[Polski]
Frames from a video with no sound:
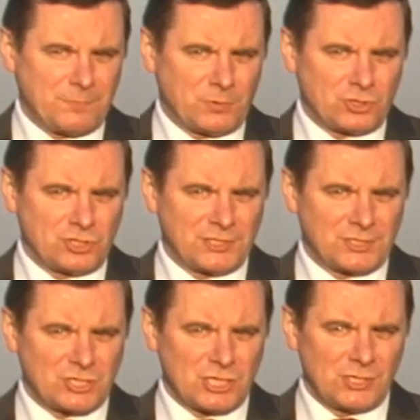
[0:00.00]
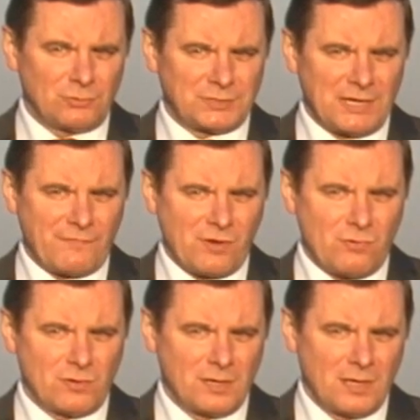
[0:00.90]
porośnięte zieloną trawką,
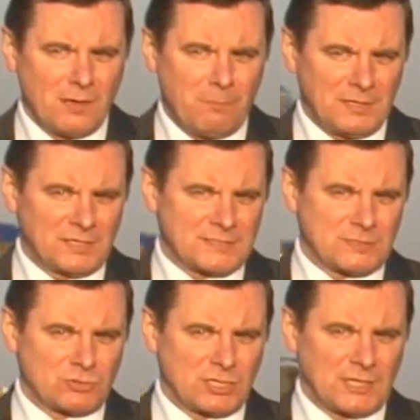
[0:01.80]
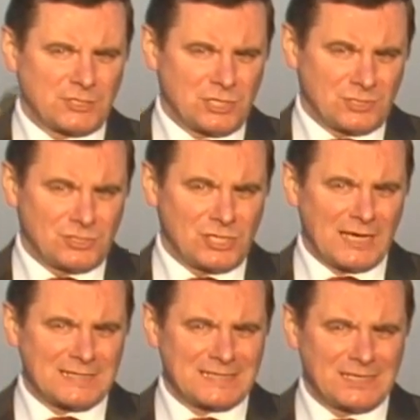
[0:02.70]
pleniącą się na
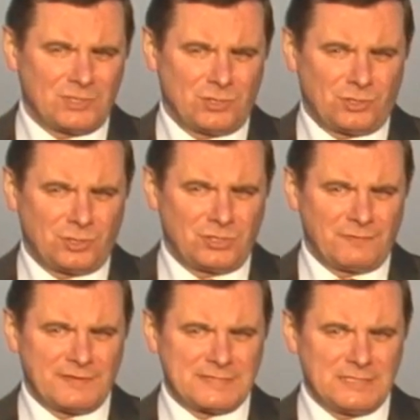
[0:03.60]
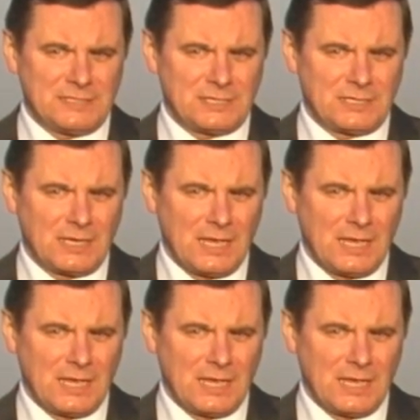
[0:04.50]
dziennikarskiej niejednokrotnie wazelinie,